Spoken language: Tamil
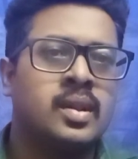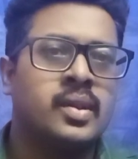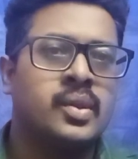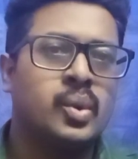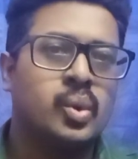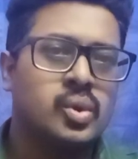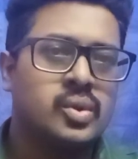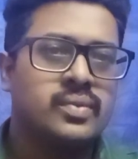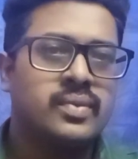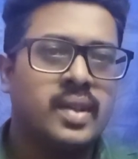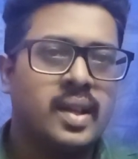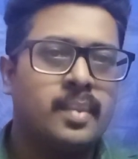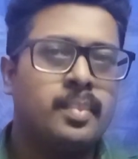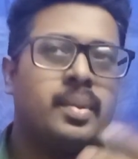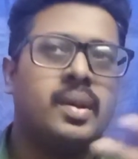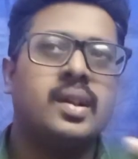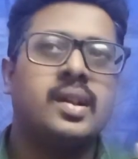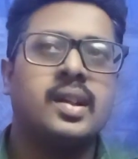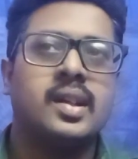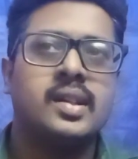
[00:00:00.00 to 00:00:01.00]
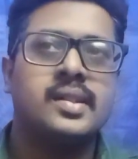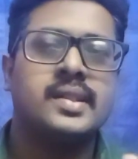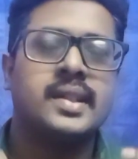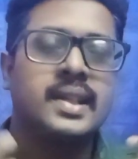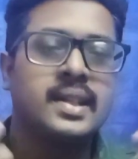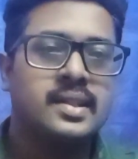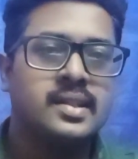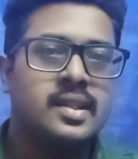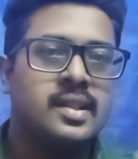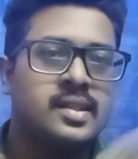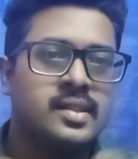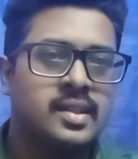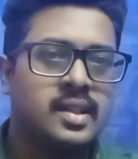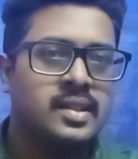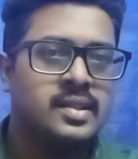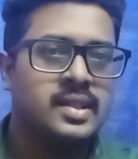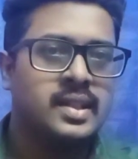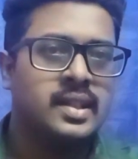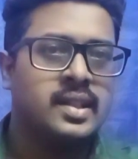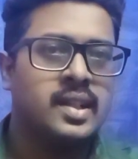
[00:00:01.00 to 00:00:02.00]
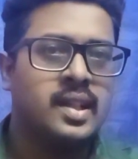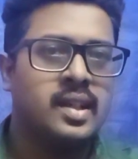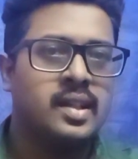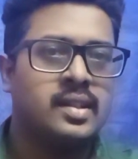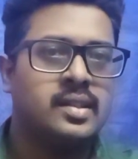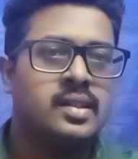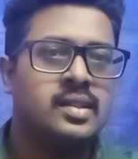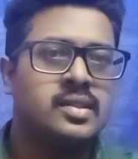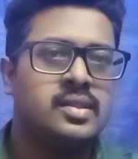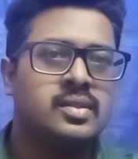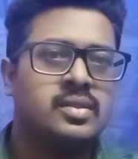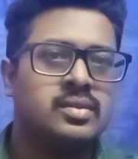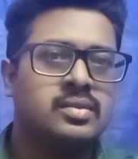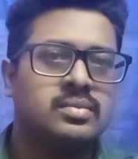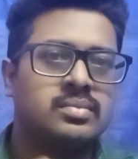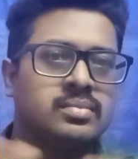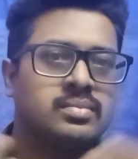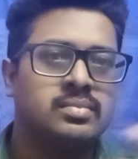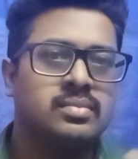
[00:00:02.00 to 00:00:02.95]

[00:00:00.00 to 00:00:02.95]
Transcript: யூஸ்ஃபுல்லாக பண்ணேன் ஸ்கில்ஸ் ஏதாச்சும் கற்றுக்கிட்டேன் ஏதாச்சும்